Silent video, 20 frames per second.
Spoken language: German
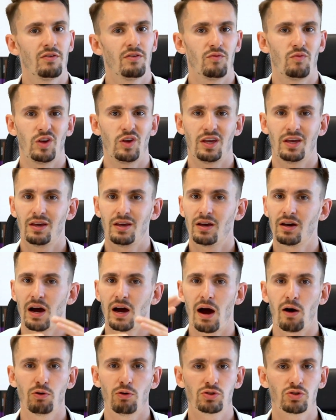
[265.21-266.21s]
wie
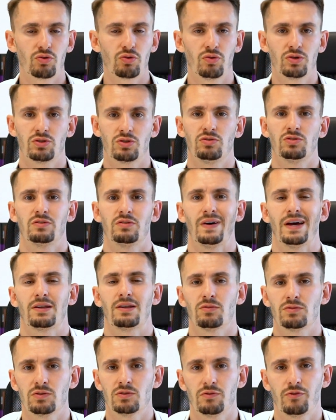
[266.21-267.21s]
Autos und so
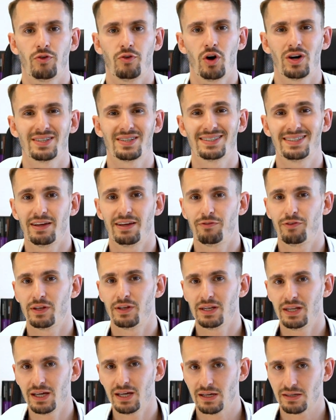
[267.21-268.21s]
weiter und so fort
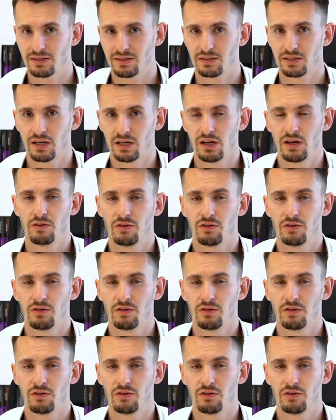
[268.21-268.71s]
definierst.